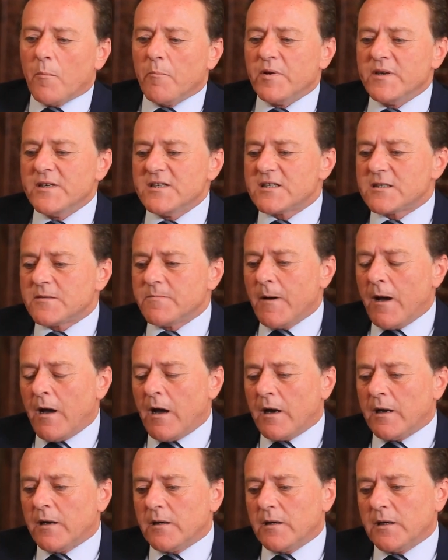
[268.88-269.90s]

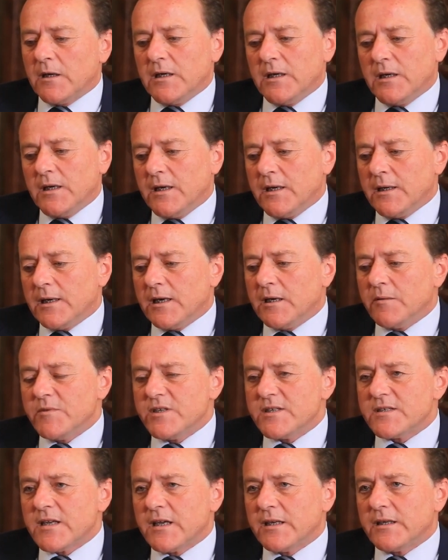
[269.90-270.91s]
بالنسبه
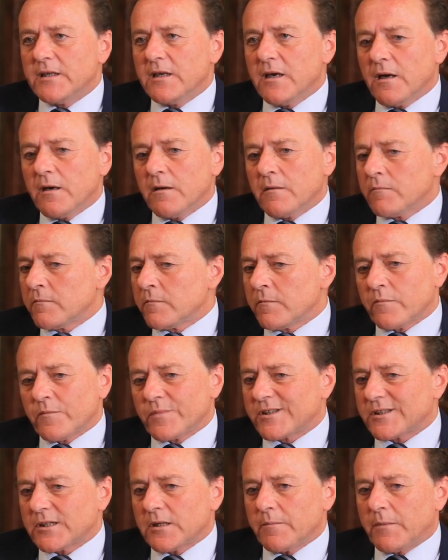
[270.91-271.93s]
للميزانيه
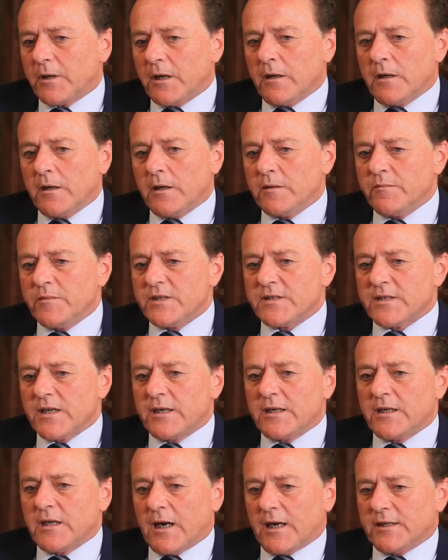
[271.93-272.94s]
بالطبع
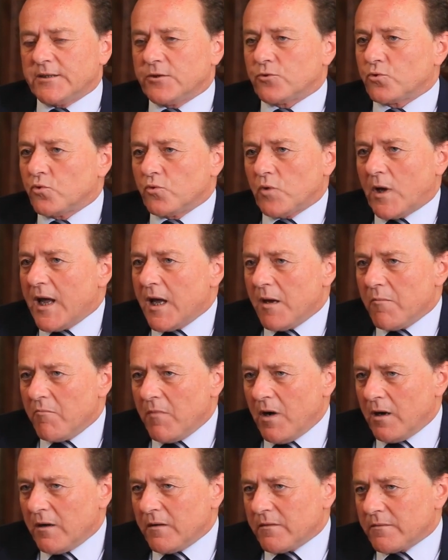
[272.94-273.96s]
الميزانيه غادي تكون
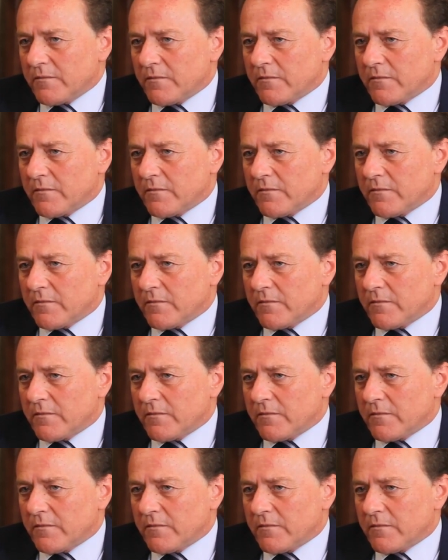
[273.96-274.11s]
هامه